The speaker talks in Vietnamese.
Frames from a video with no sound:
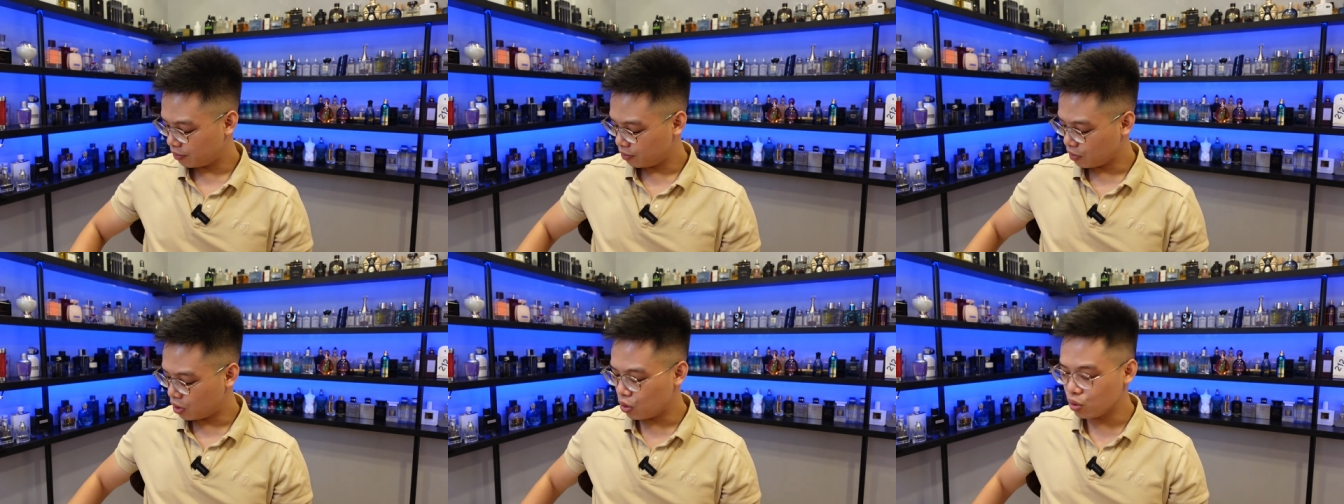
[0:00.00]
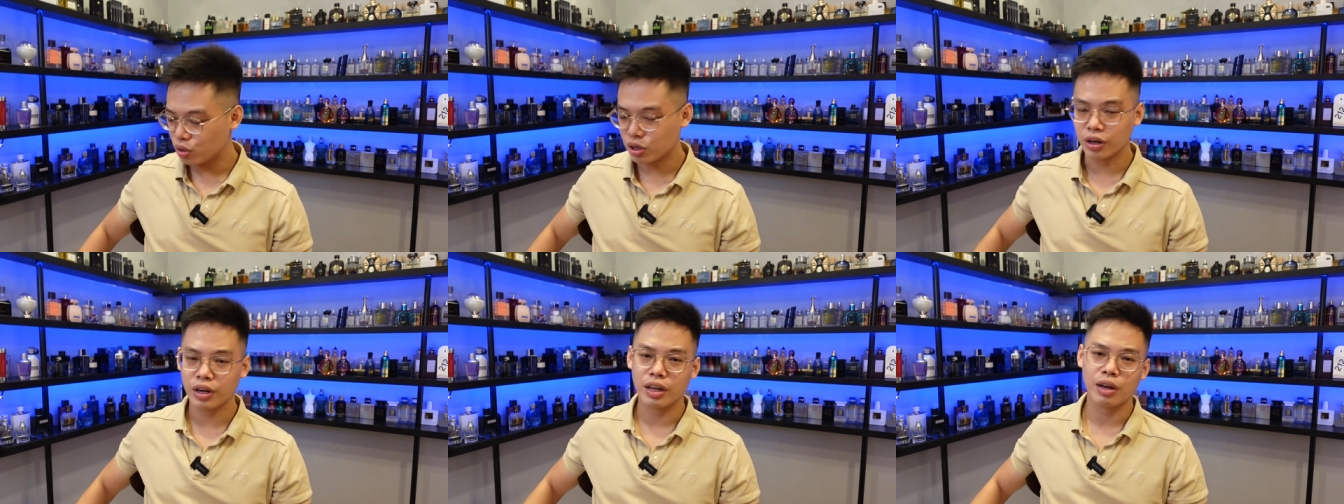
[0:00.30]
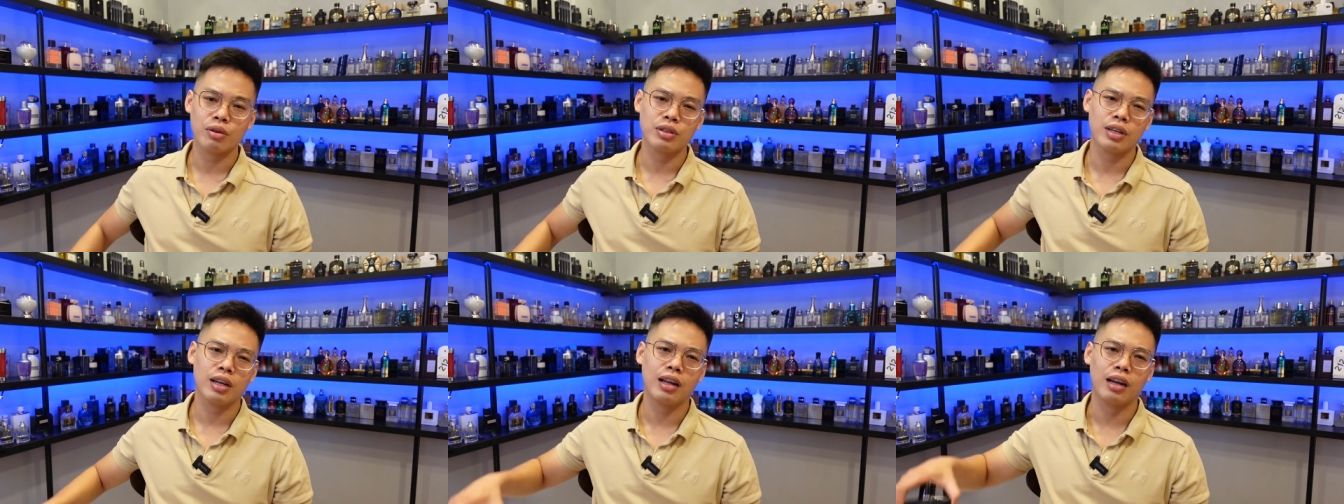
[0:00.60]
Blue
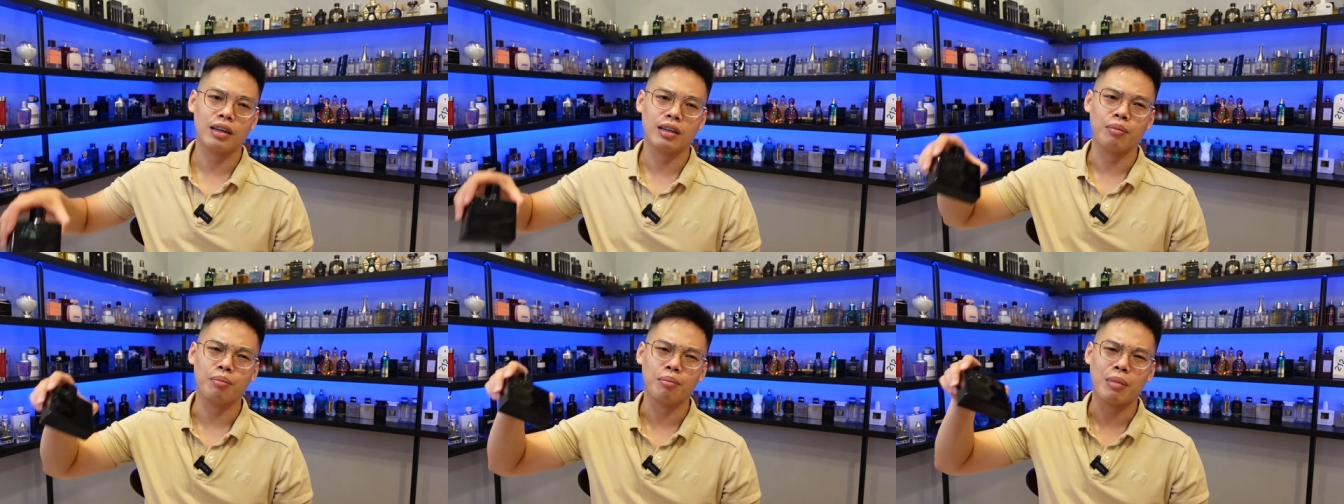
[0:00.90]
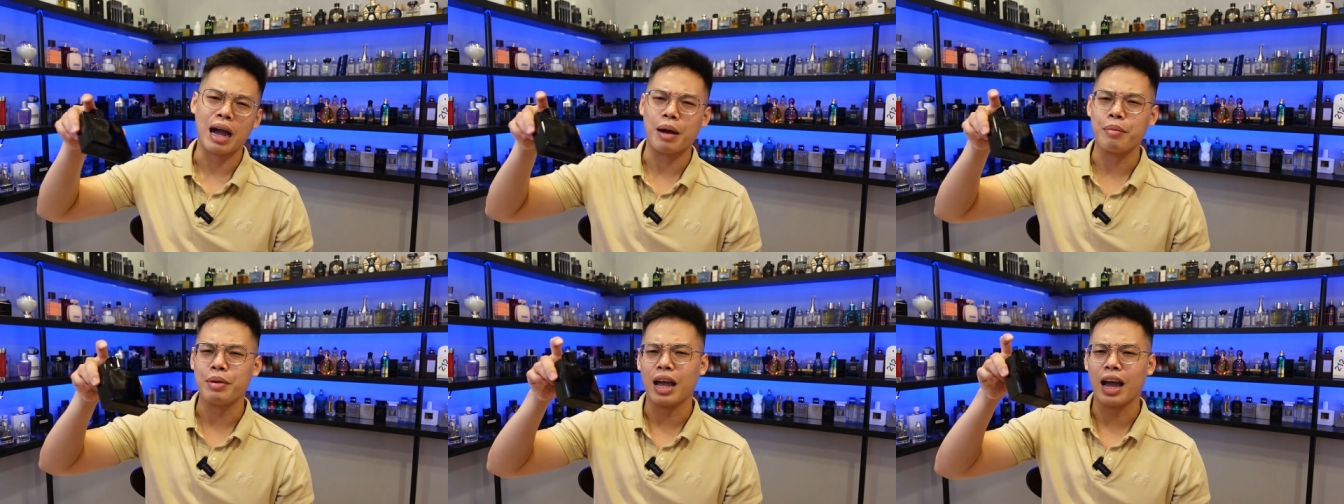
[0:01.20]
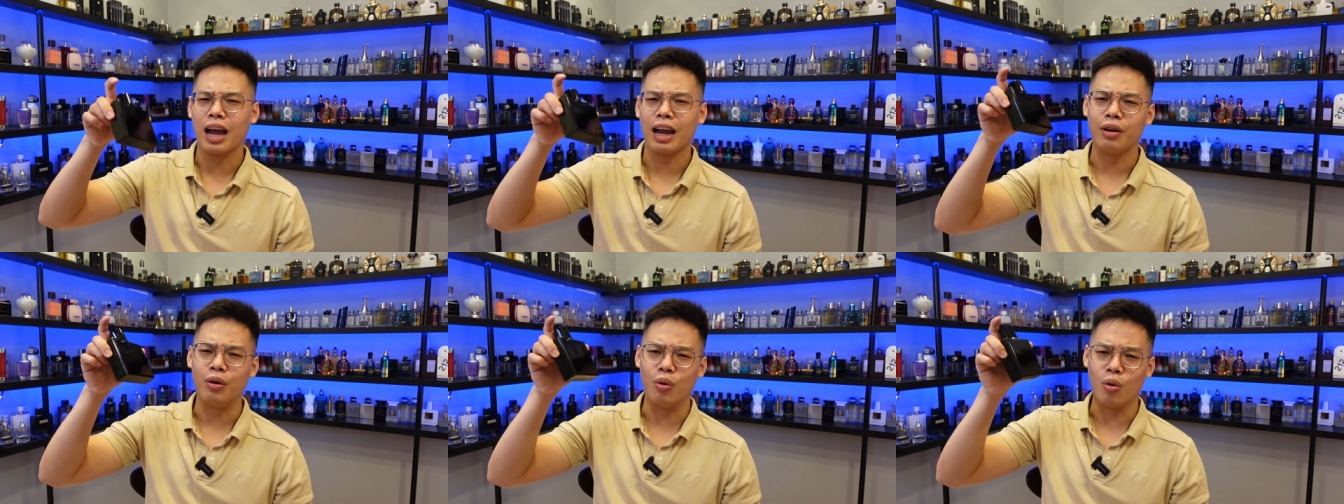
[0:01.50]
Chanel chắc là tầm
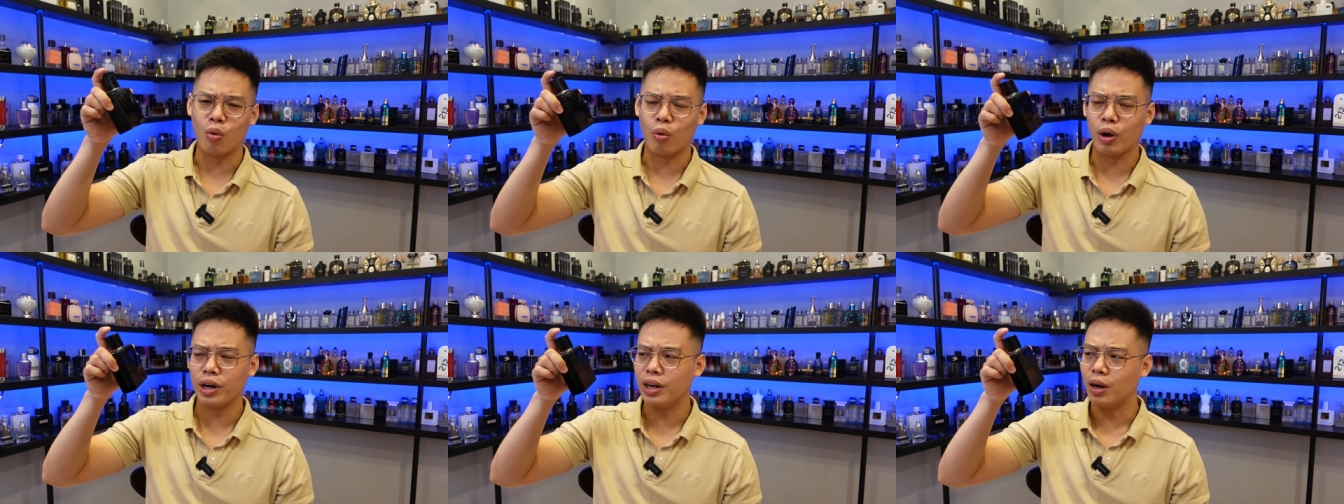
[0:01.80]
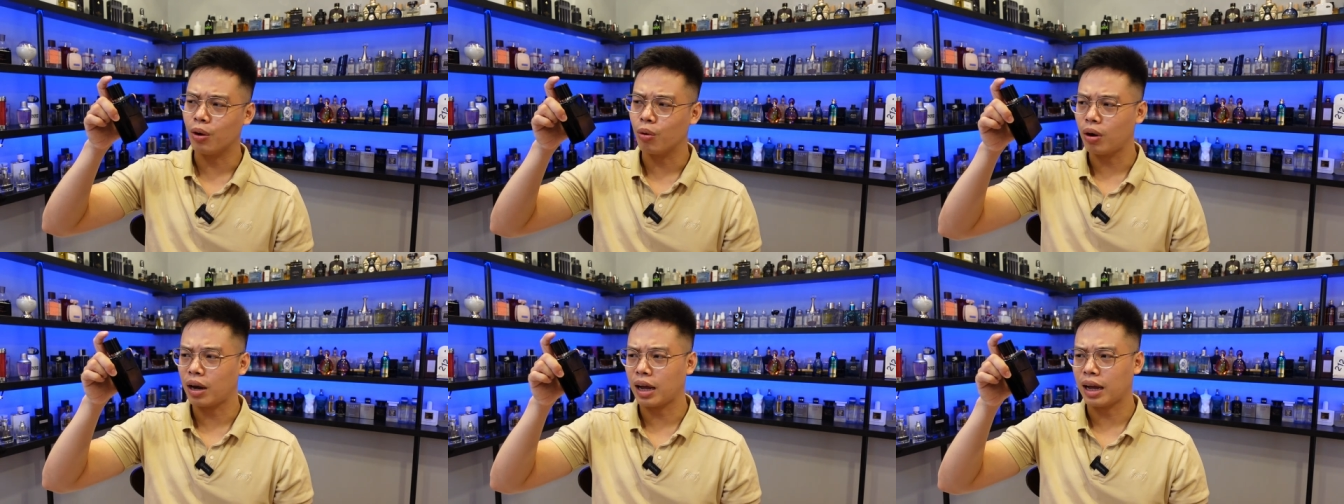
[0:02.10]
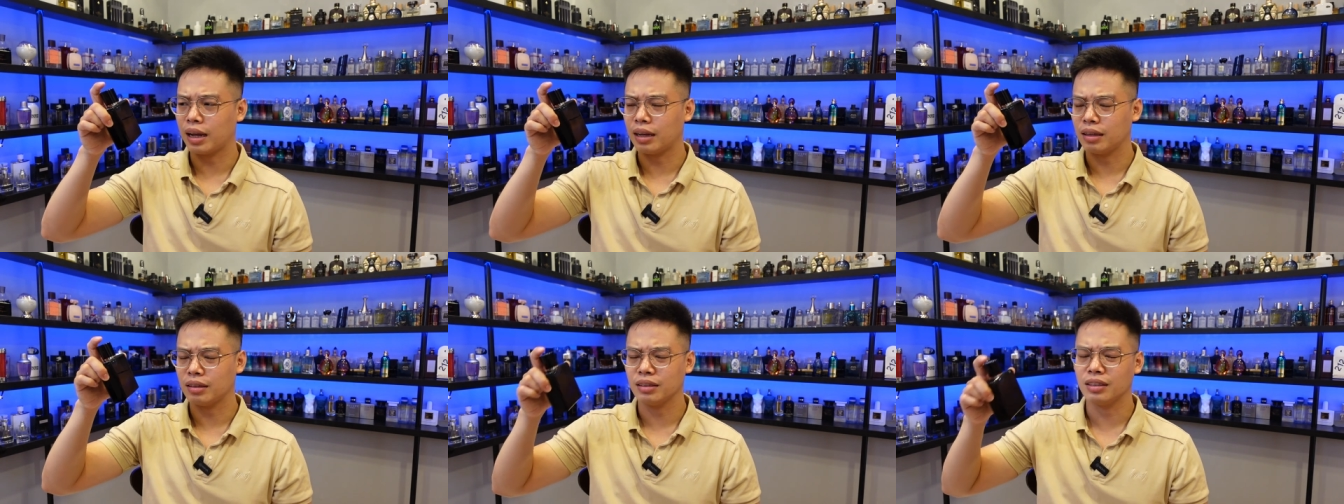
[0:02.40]
32 độ quay đầu
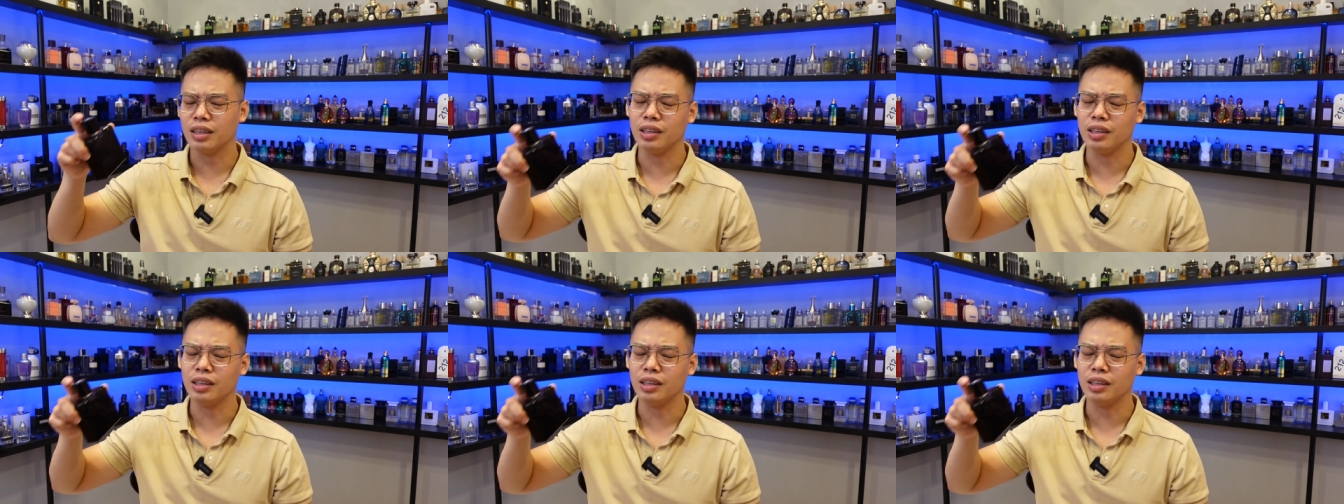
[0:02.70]
là